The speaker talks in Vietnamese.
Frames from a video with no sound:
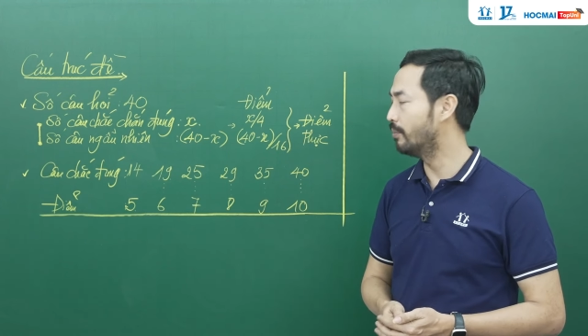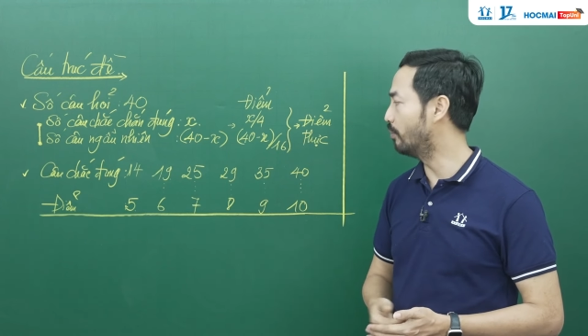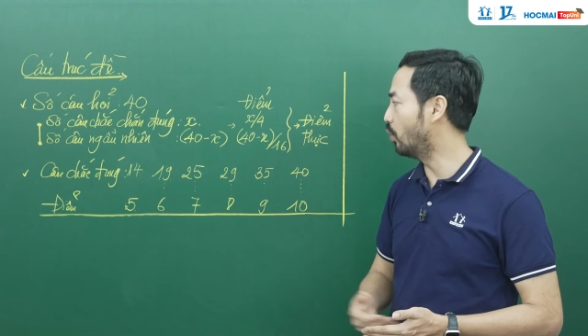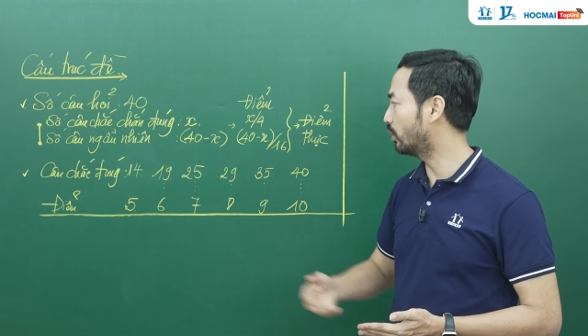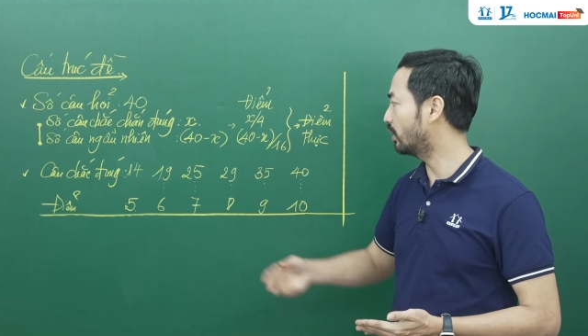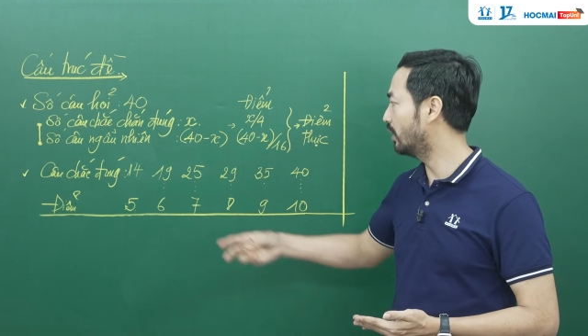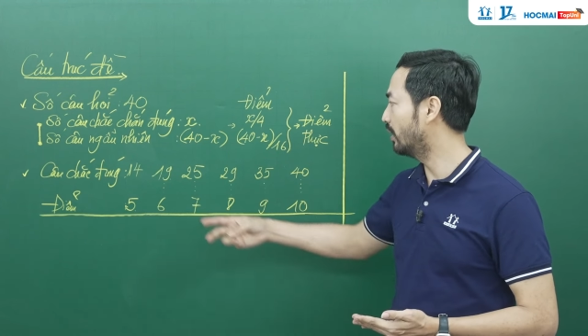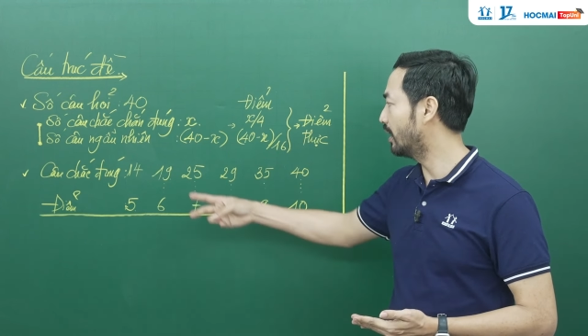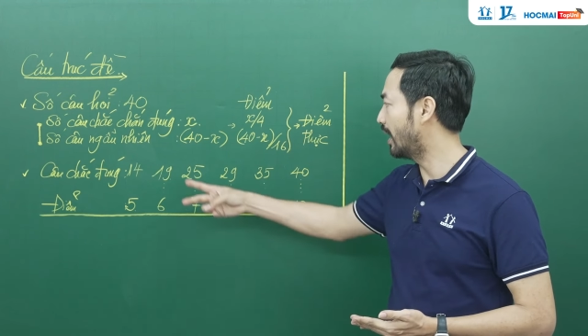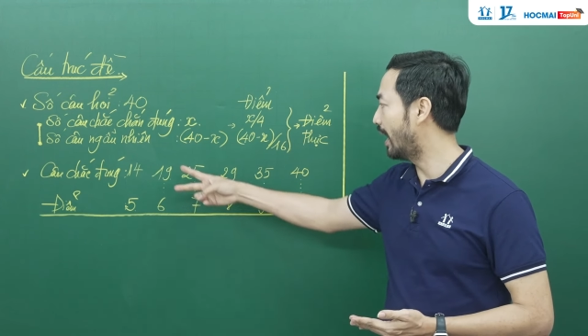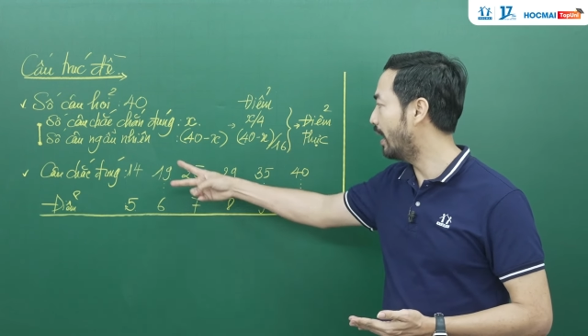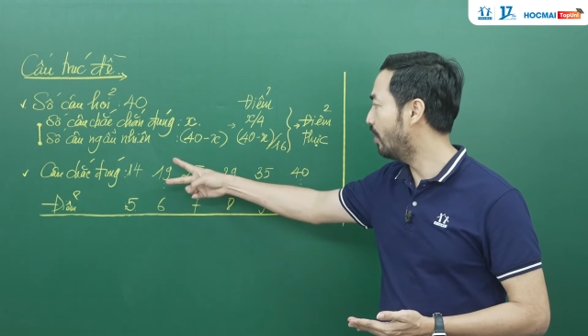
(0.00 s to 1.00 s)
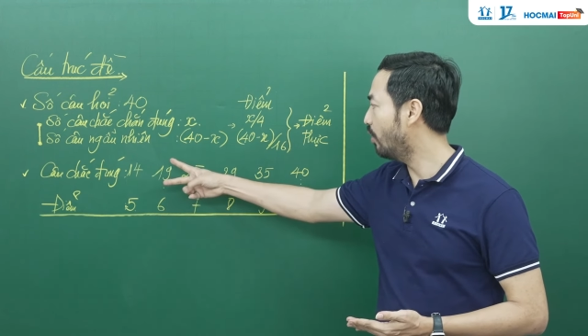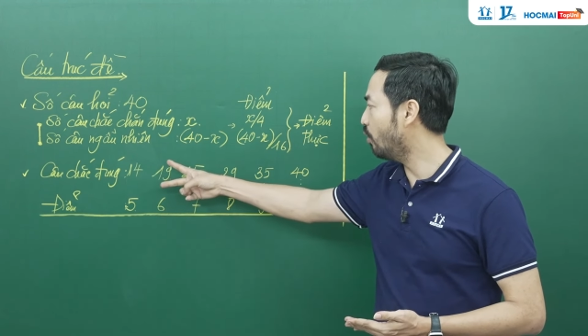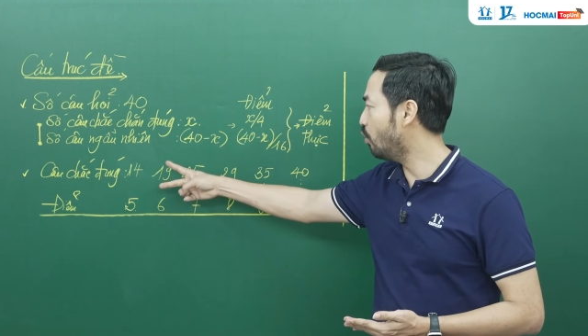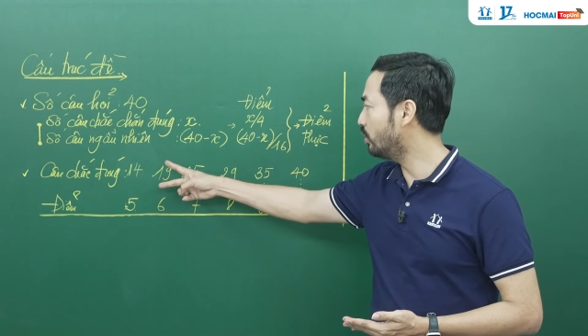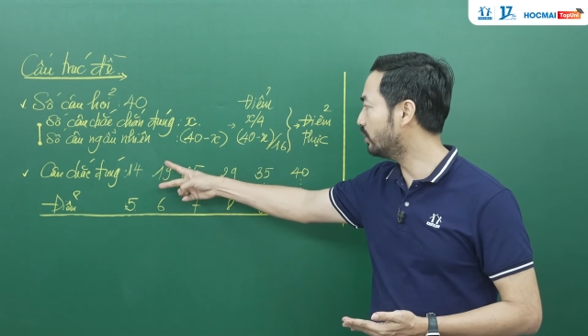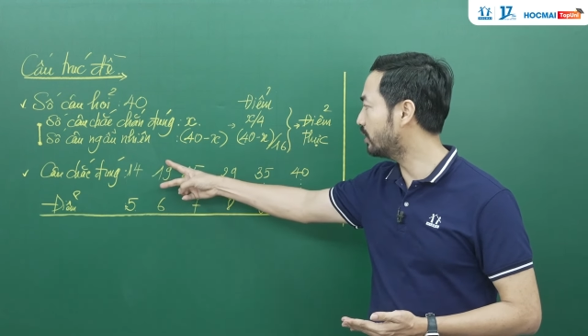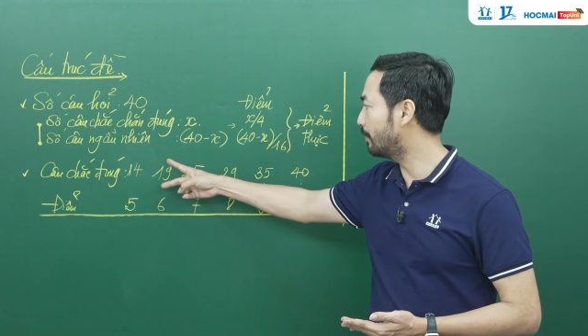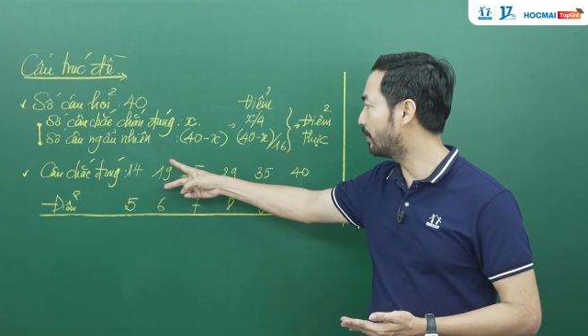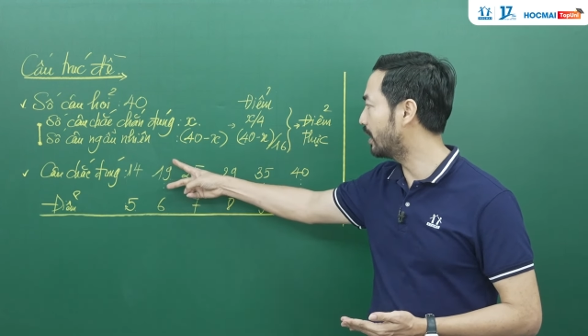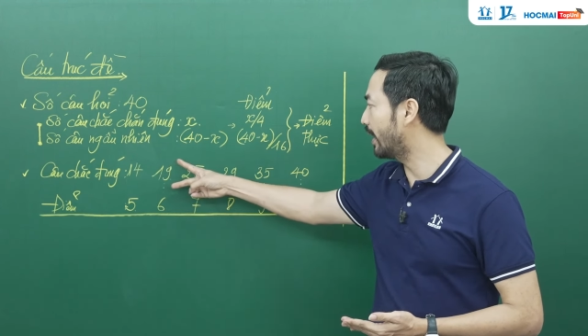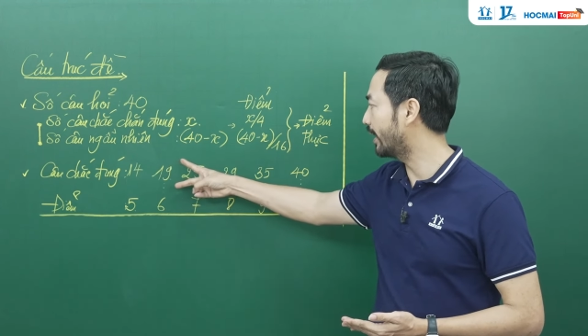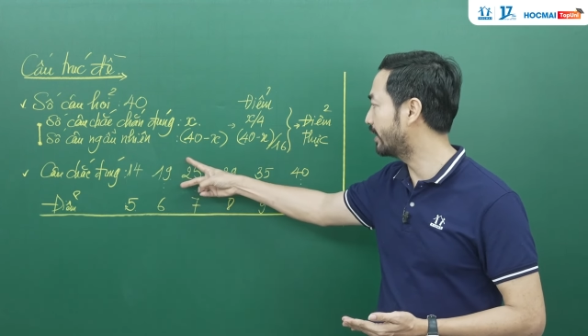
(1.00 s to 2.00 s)
Một là ôn tập
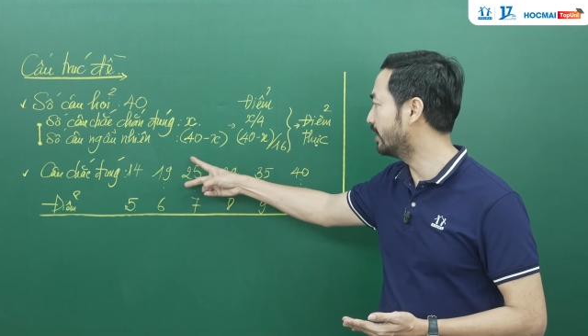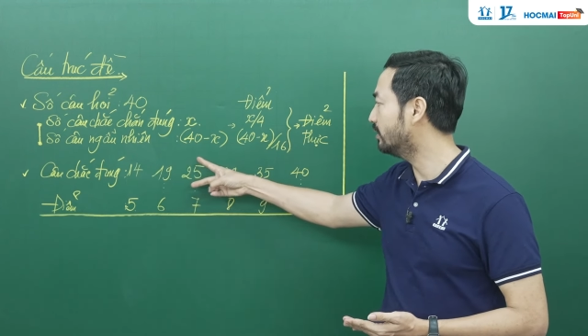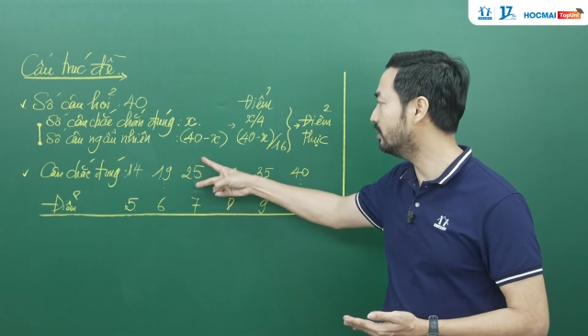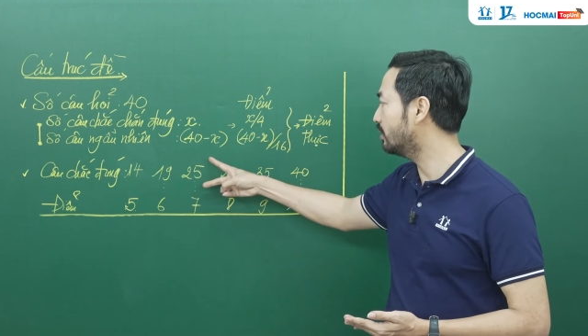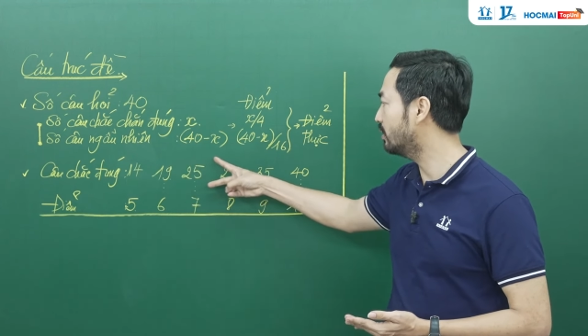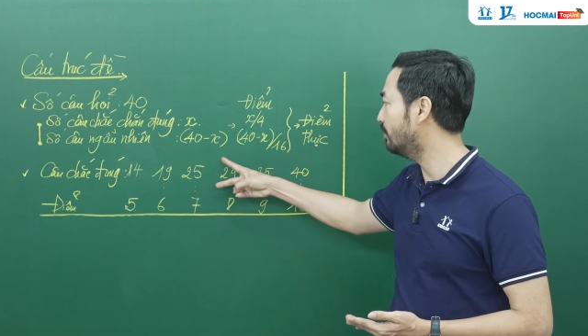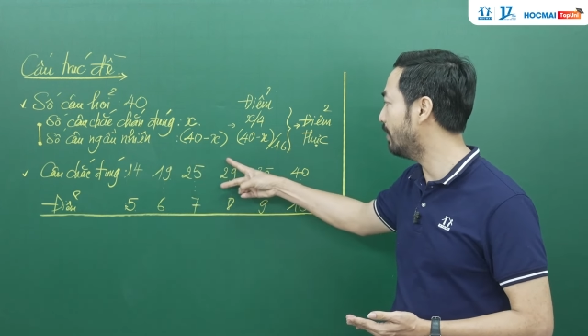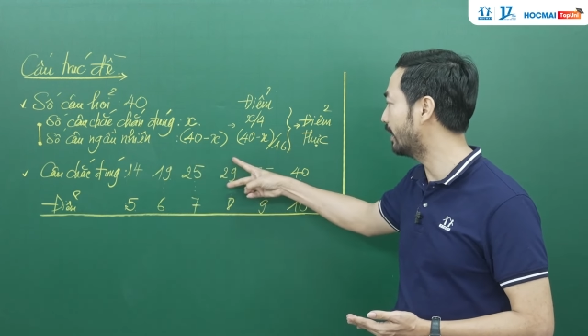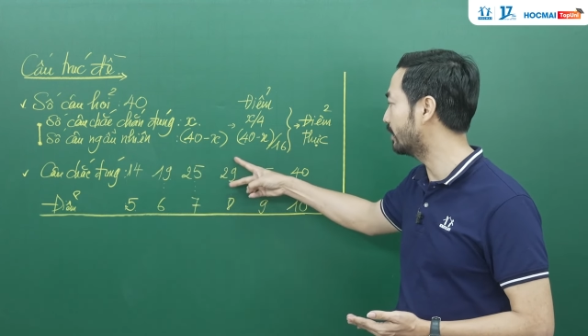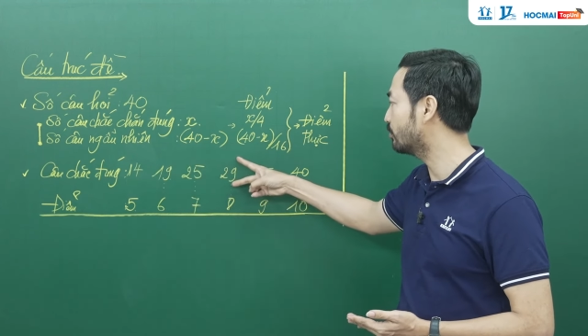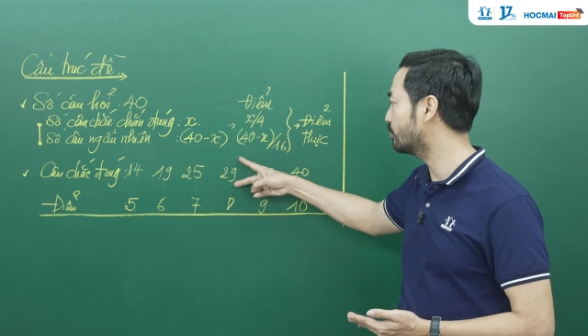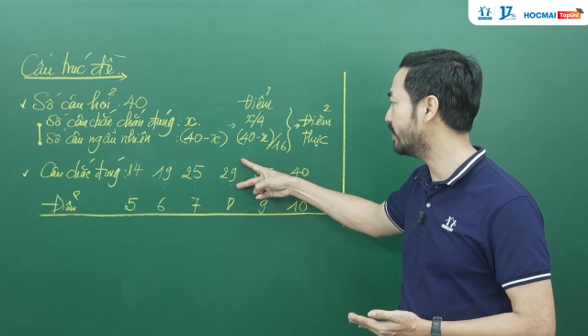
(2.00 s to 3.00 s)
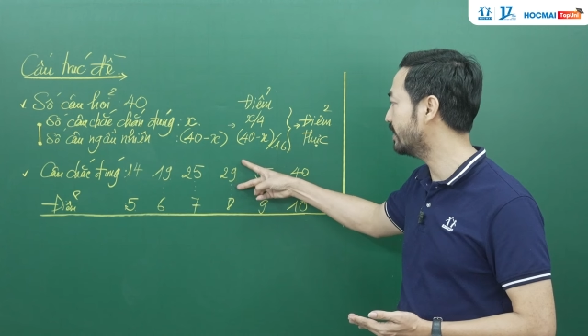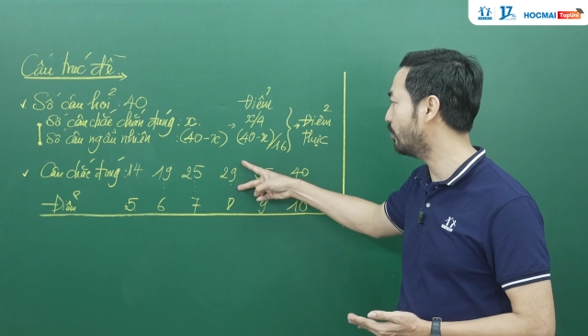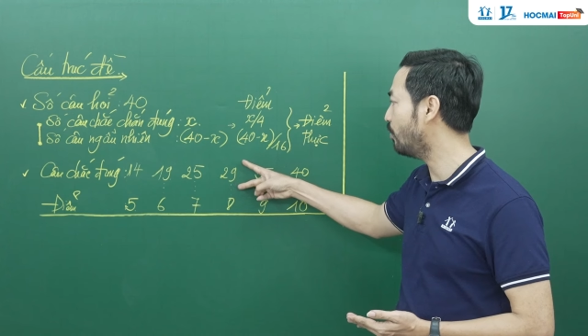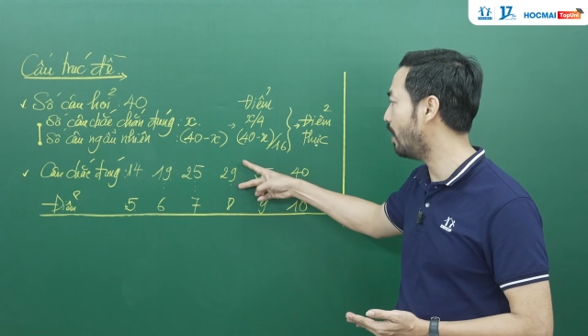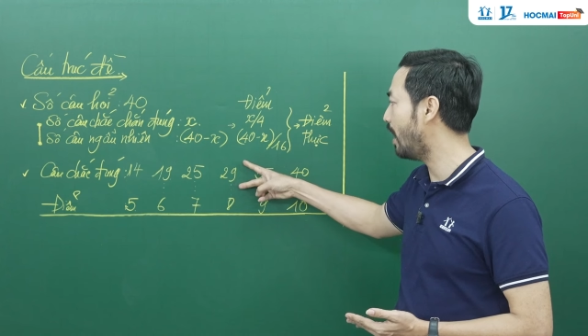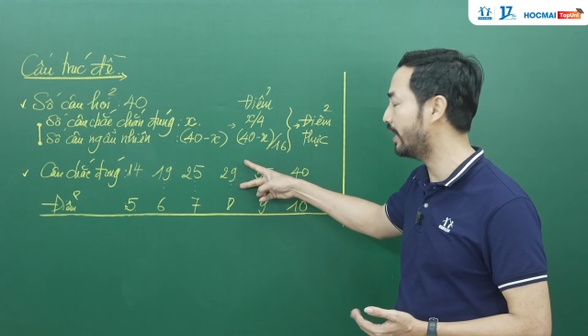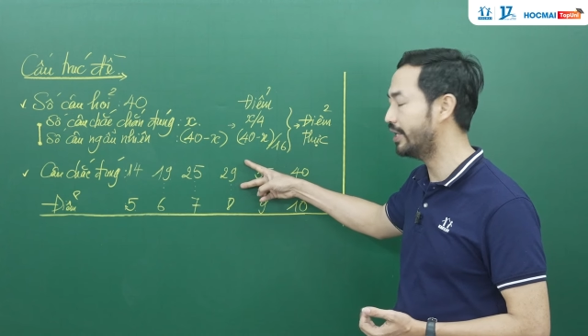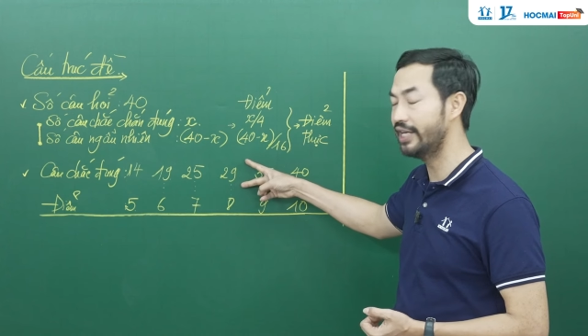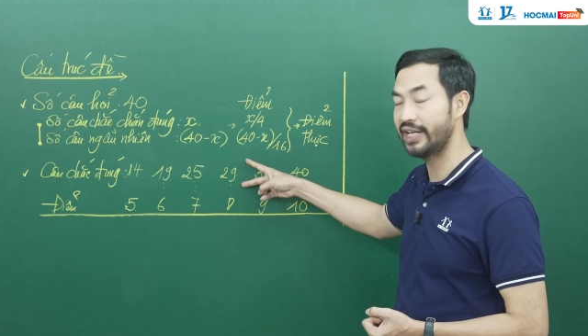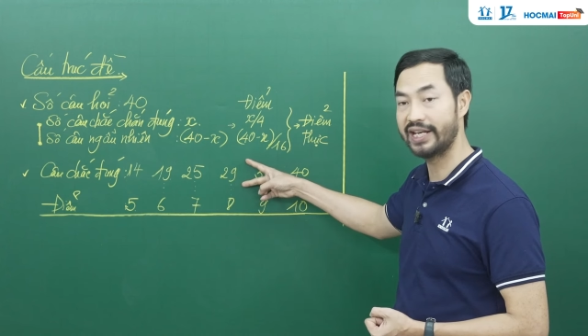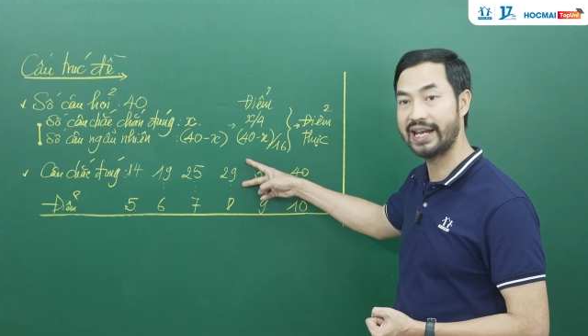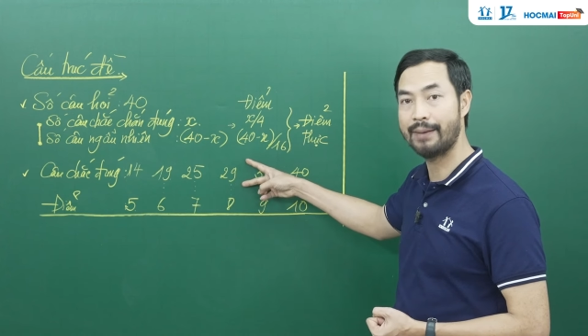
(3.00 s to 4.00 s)
lại kiến thức cơ bản trong sách giáo khoa
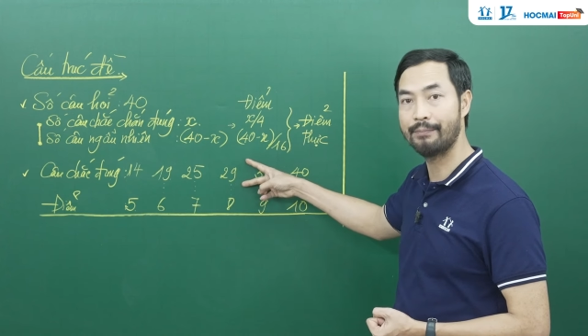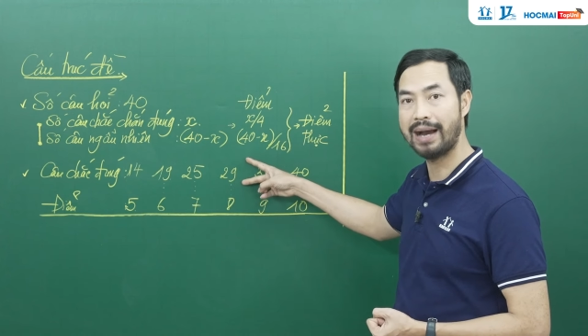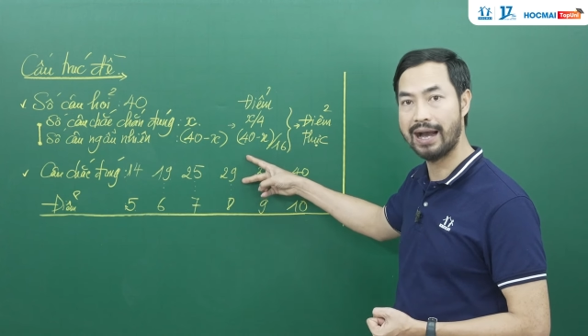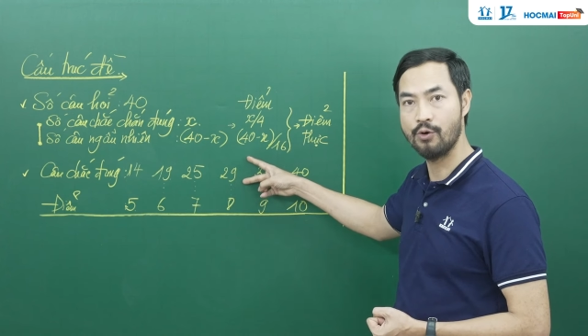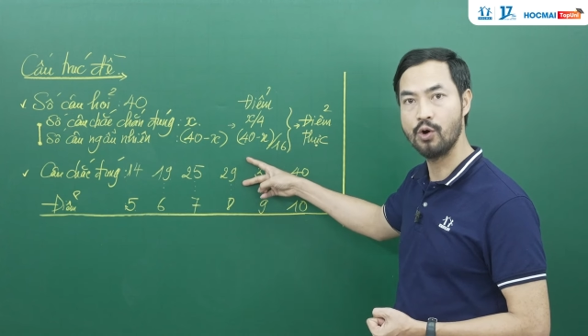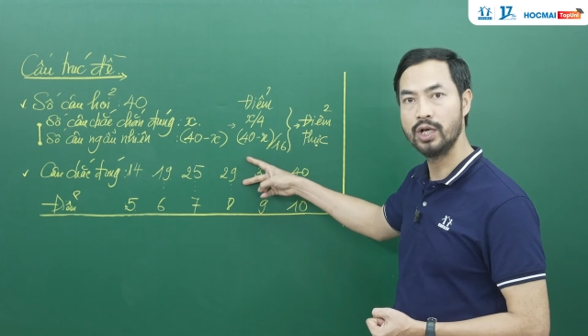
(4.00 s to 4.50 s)
để đảm bảo